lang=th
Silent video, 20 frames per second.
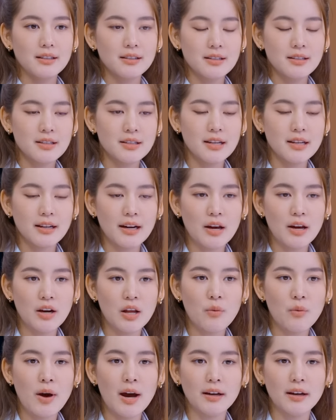จริงๆ แล้ว
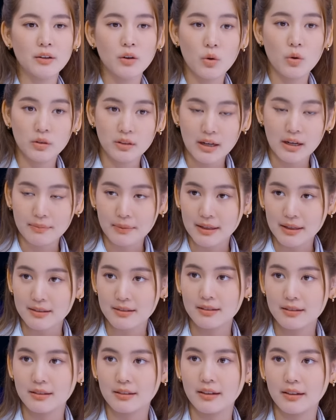ระหว่างโดนกับกระ
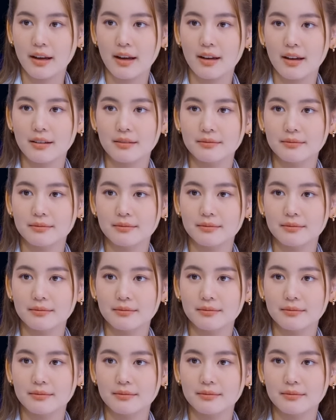สือเนี่ย